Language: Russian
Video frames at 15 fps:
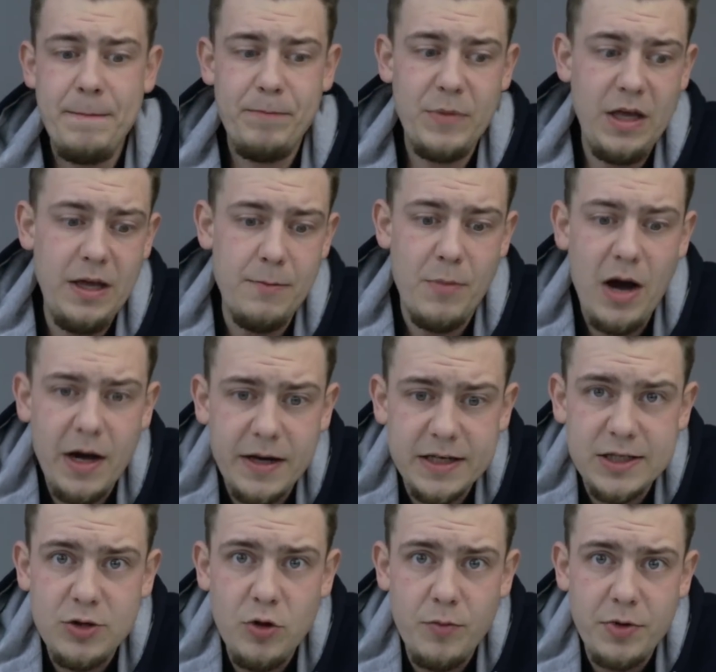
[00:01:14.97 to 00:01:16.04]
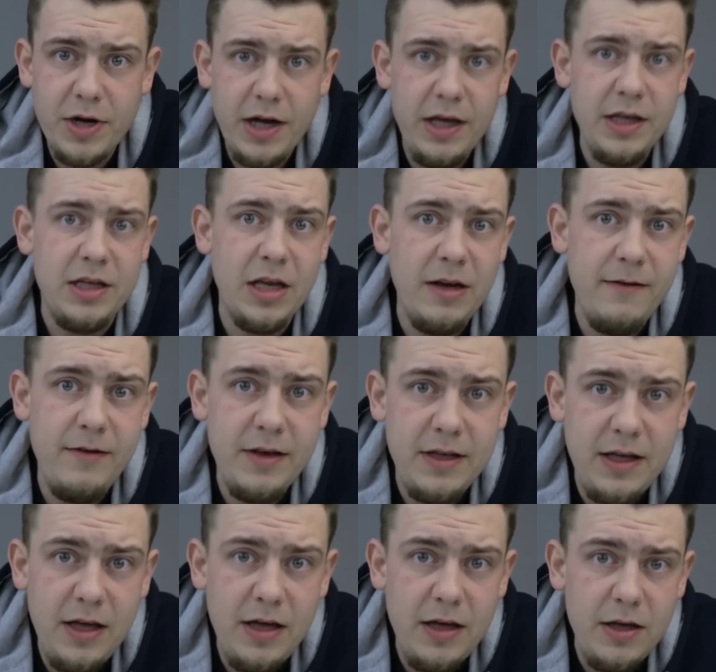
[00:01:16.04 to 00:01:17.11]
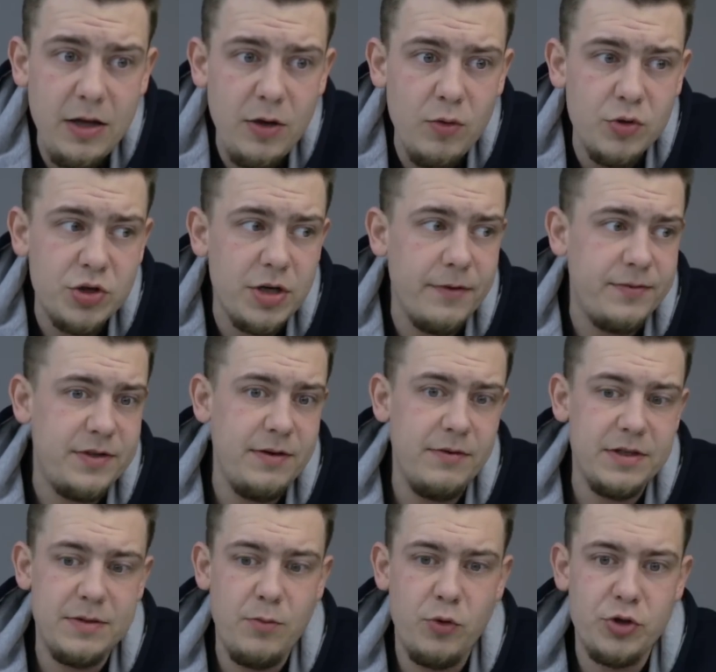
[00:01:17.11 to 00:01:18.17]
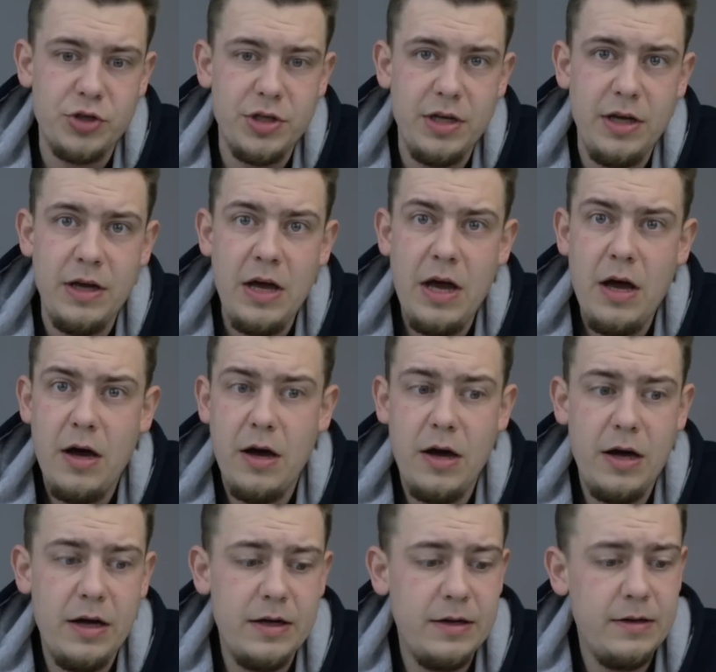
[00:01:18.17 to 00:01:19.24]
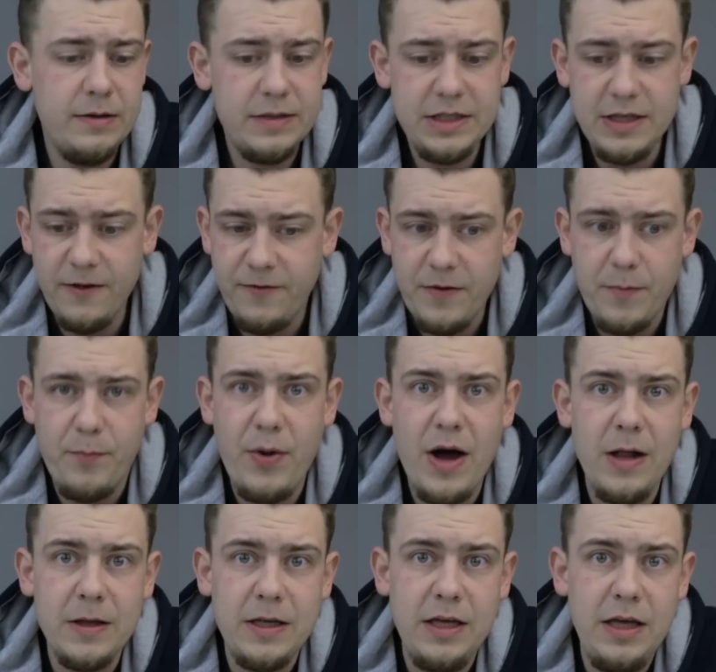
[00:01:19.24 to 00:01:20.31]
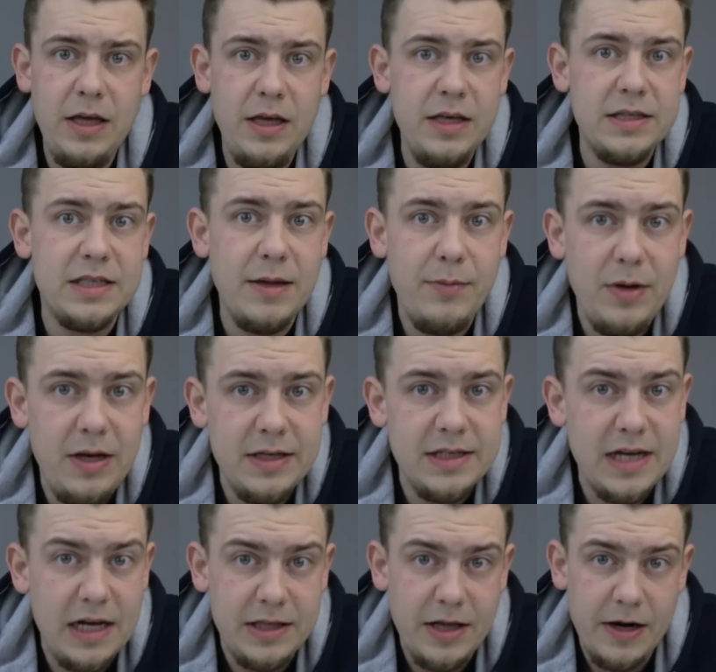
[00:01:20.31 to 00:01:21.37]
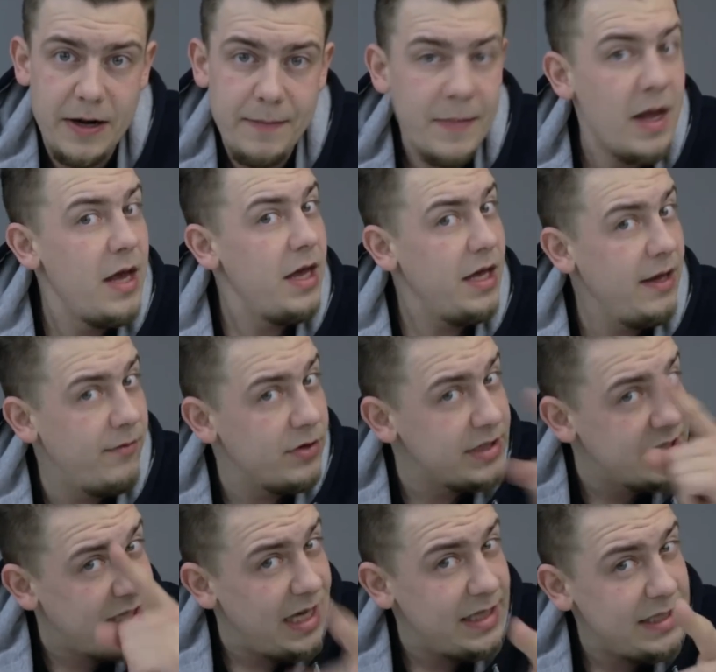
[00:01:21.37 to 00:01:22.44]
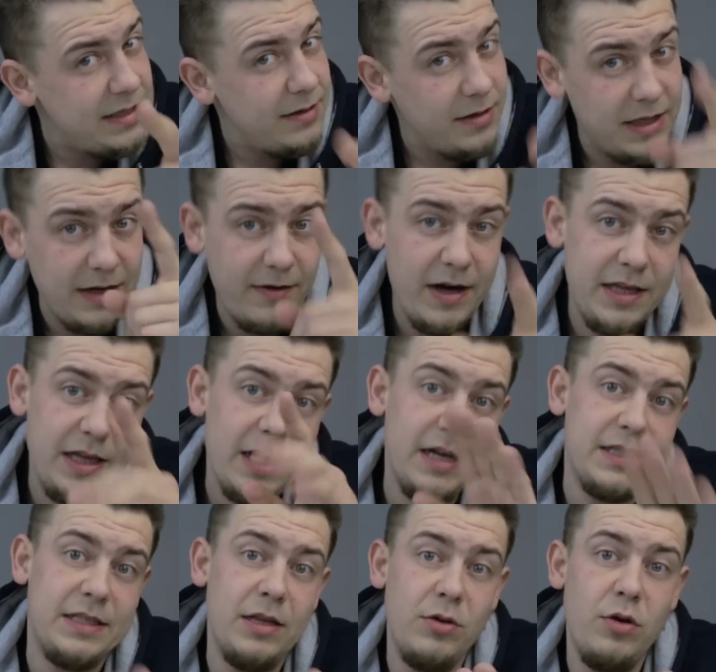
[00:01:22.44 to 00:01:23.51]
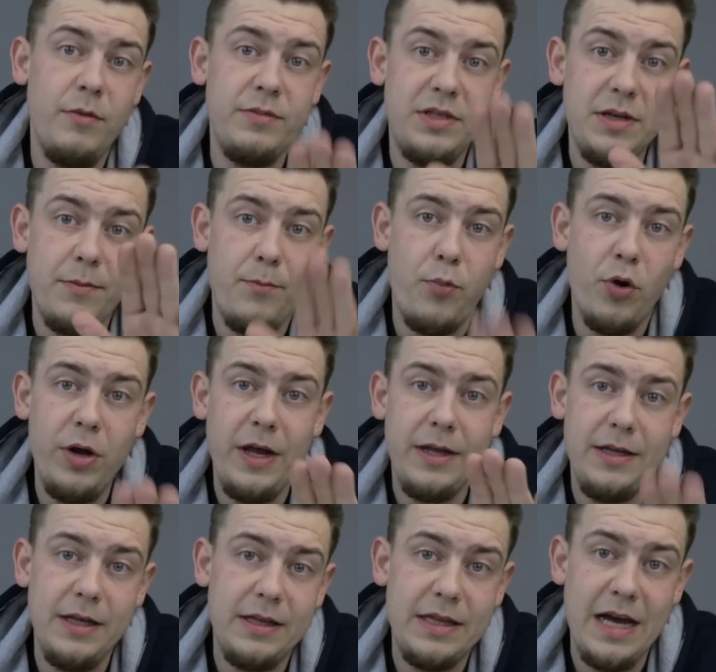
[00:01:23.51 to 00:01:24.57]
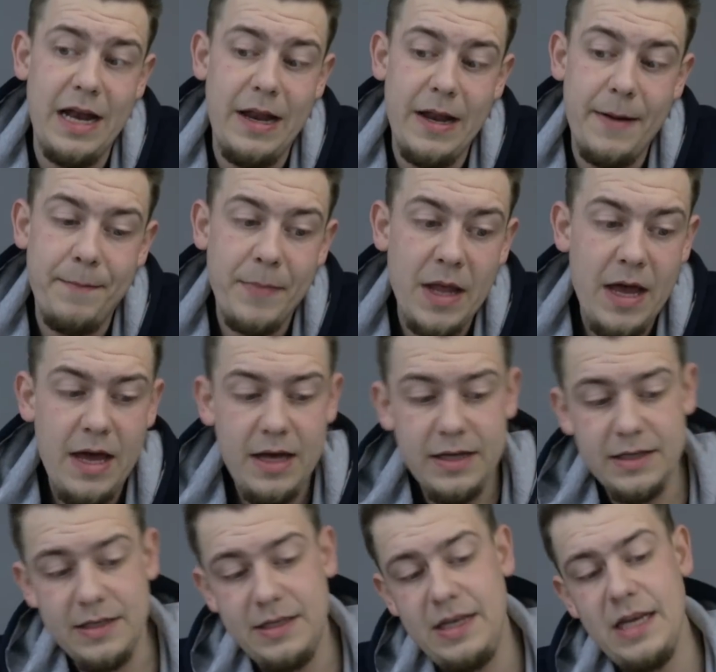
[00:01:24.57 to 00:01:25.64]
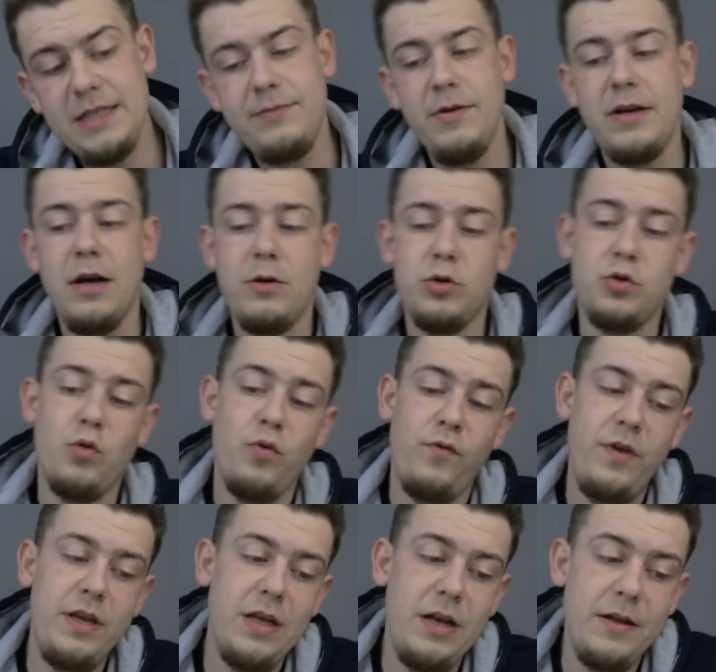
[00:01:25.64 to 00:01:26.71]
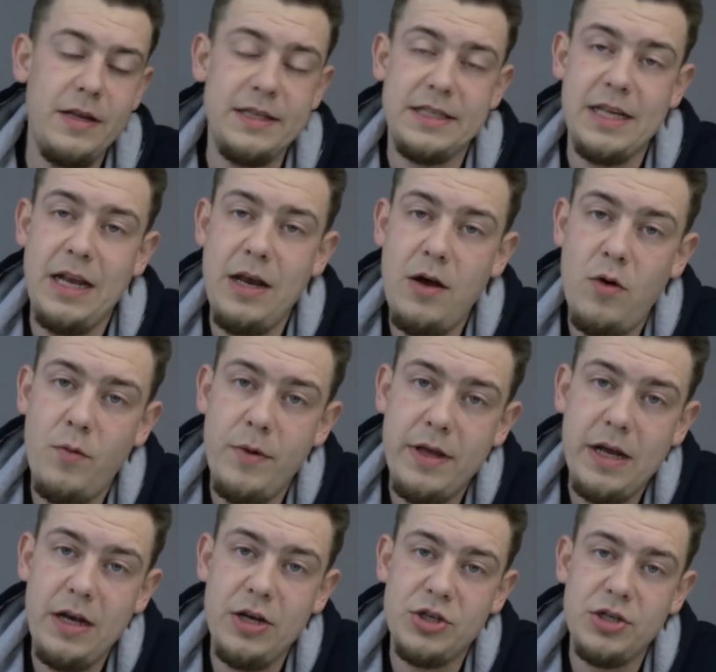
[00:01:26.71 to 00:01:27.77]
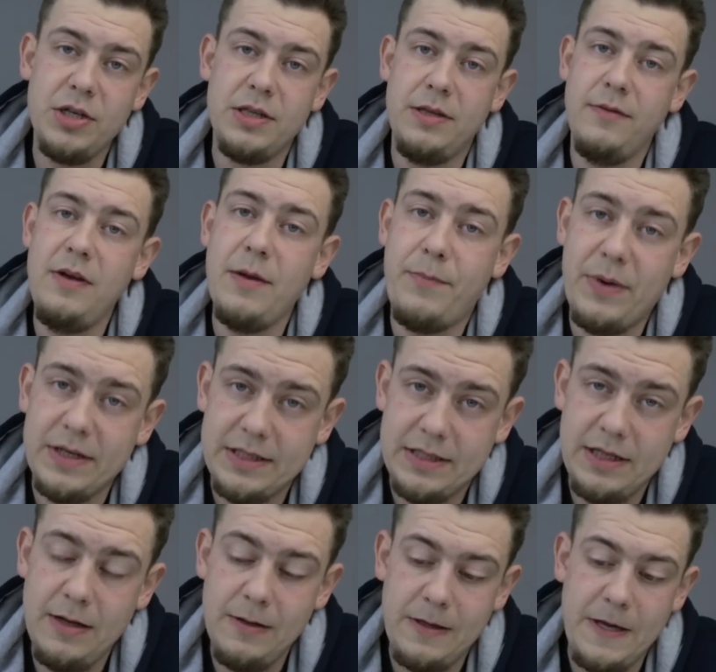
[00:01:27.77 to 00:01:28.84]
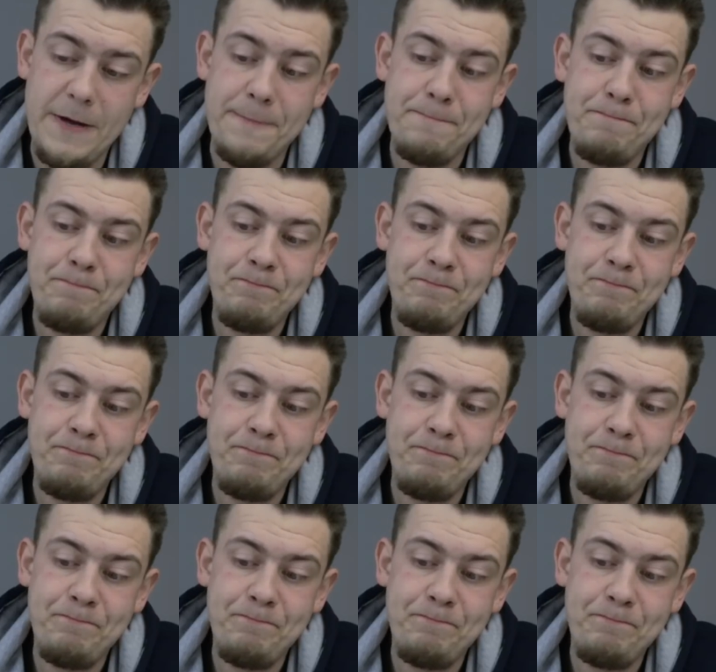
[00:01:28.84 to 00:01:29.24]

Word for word: И макросъемка, и телевики, и уже всевозможные э, селфи-палки и стабилизаторы. И вот здесь давайте остановимся более детально. Здесь вы, как уже увидели, на столе у меня лежит две посылки